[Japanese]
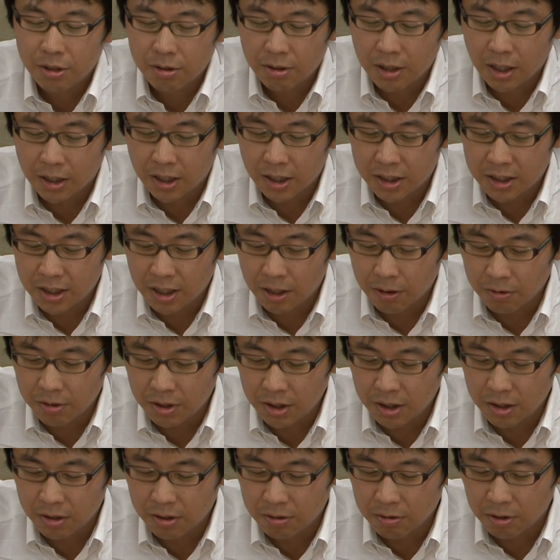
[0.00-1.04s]
形なの
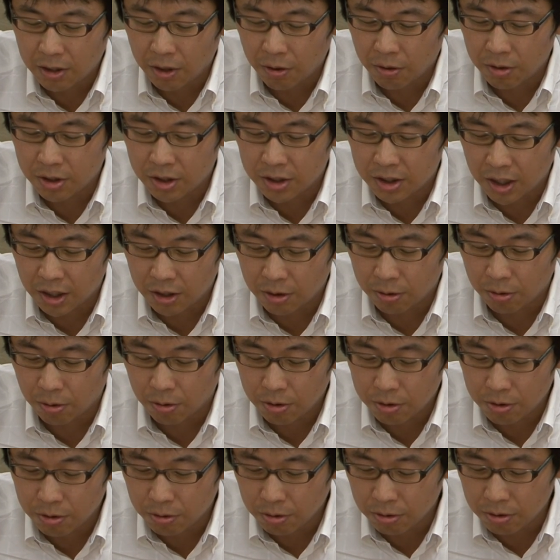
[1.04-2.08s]
に請負にしている
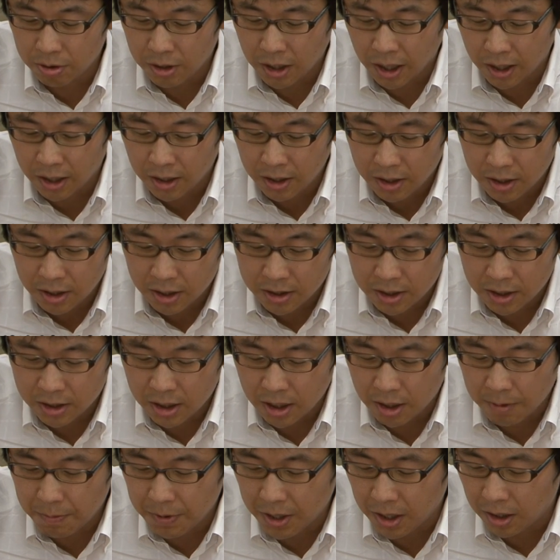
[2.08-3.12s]
ということで、是
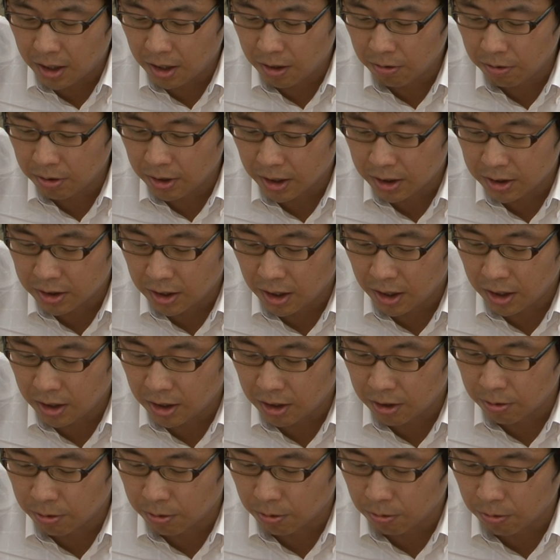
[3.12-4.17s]
正命令を出して
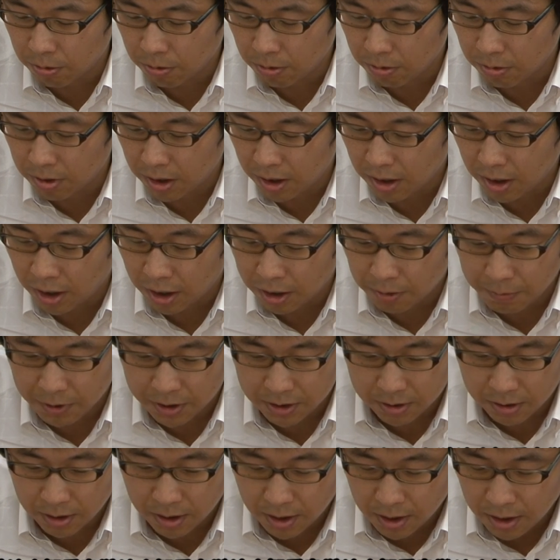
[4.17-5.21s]
いるところでありま
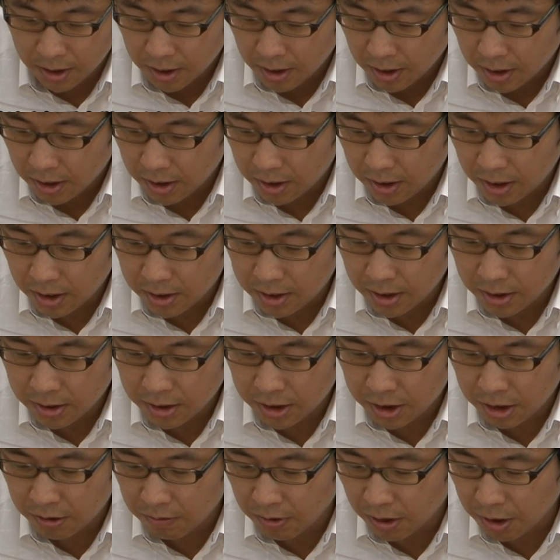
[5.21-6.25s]
す。えー、A さん
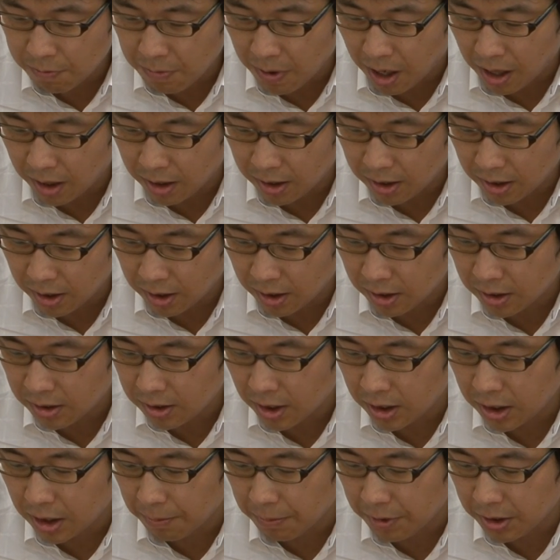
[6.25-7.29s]
自身は今、えー、
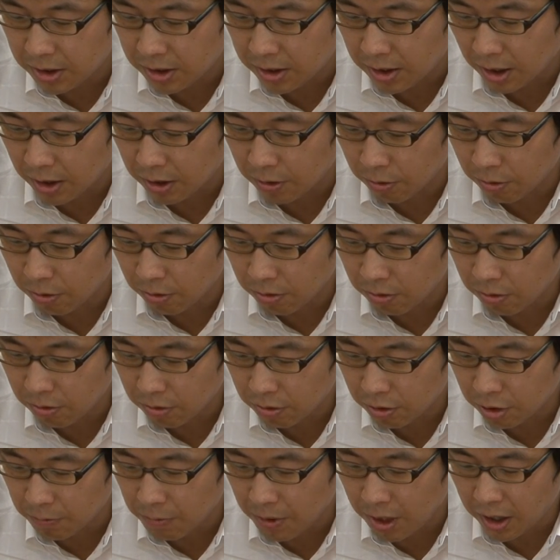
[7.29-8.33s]
埼玉地裁の
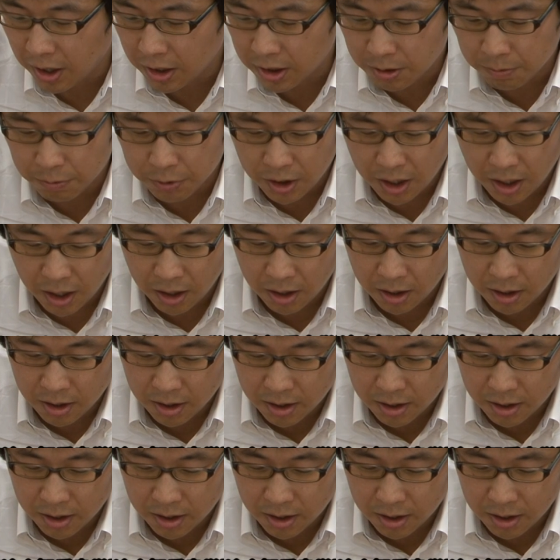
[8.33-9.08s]
熊谷支部で